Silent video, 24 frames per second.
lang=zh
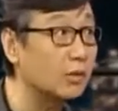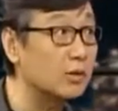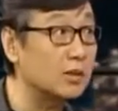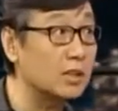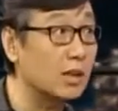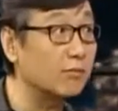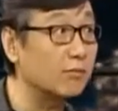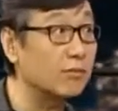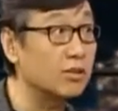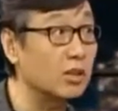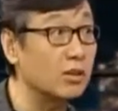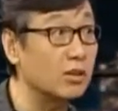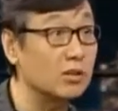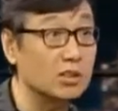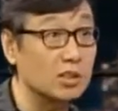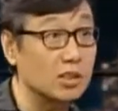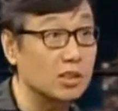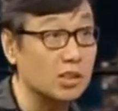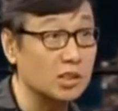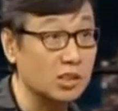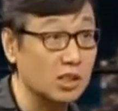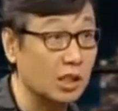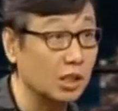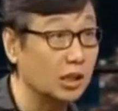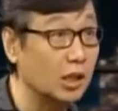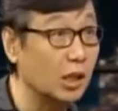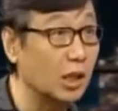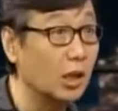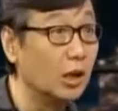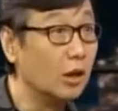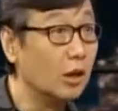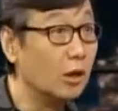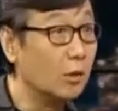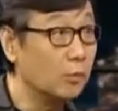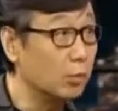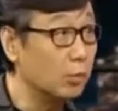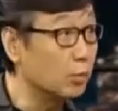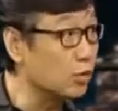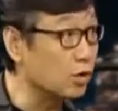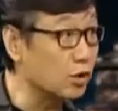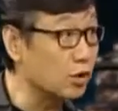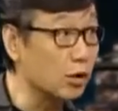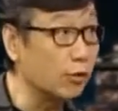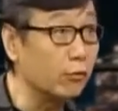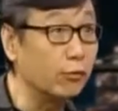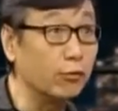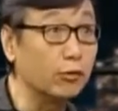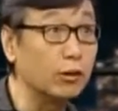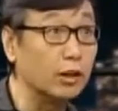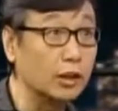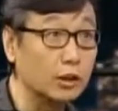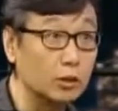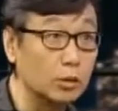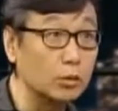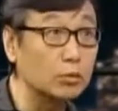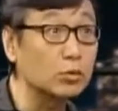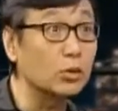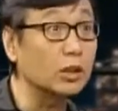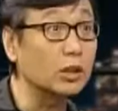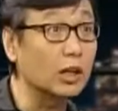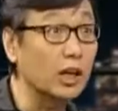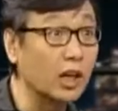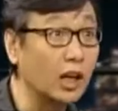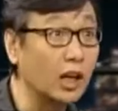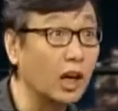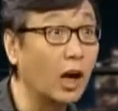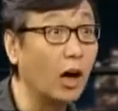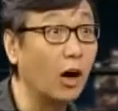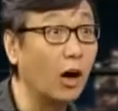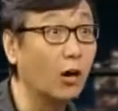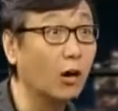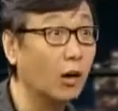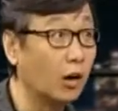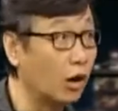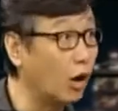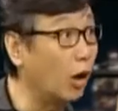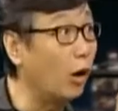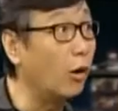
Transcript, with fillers: 因为相夫教子以前的布什的夫人都做得很好，